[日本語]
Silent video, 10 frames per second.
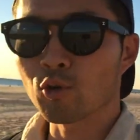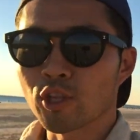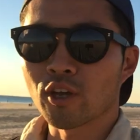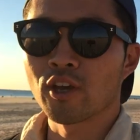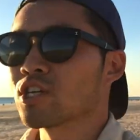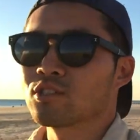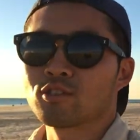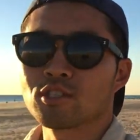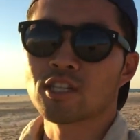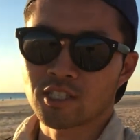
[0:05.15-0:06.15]
今日ね、6
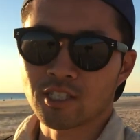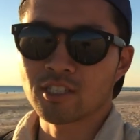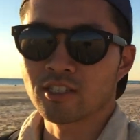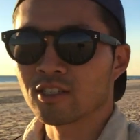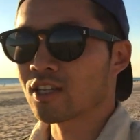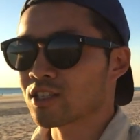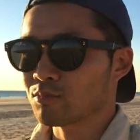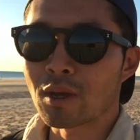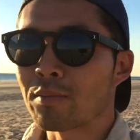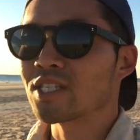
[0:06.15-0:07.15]
月1日になっ
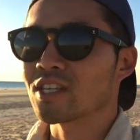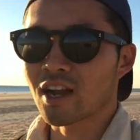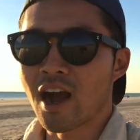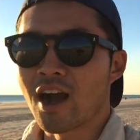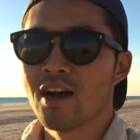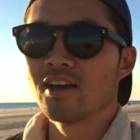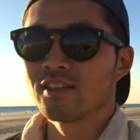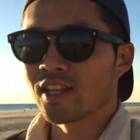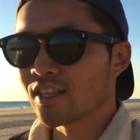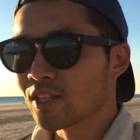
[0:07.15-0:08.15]
てしまいましたが、
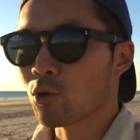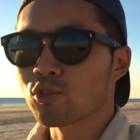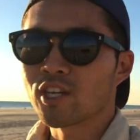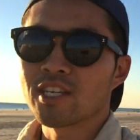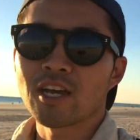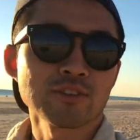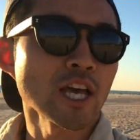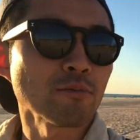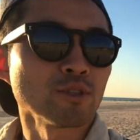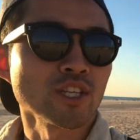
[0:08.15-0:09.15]
なんでこんな
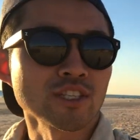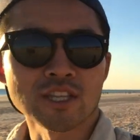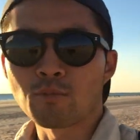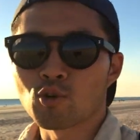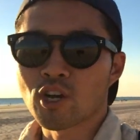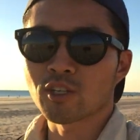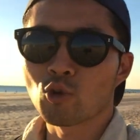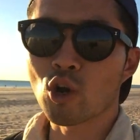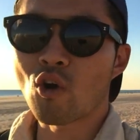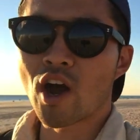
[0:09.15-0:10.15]
リアルタイムにですね、僕が
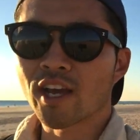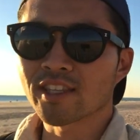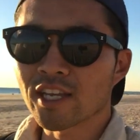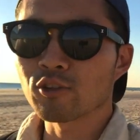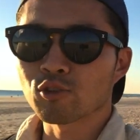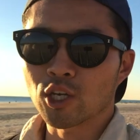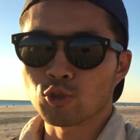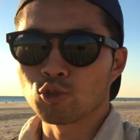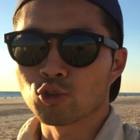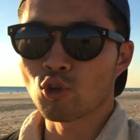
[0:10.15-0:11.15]
動画を上げているのか
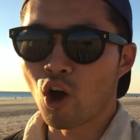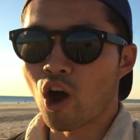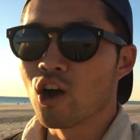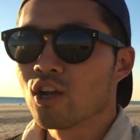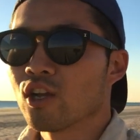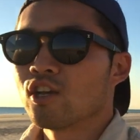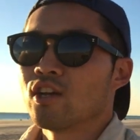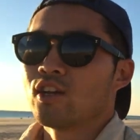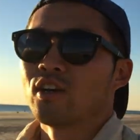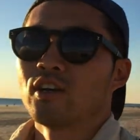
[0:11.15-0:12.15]
というと、
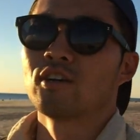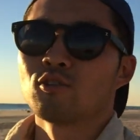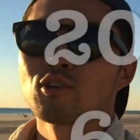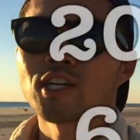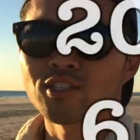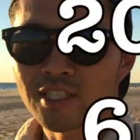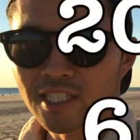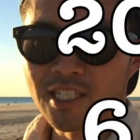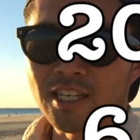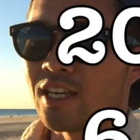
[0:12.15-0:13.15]
6月
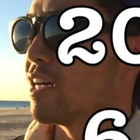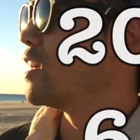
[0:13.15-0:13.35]
1日、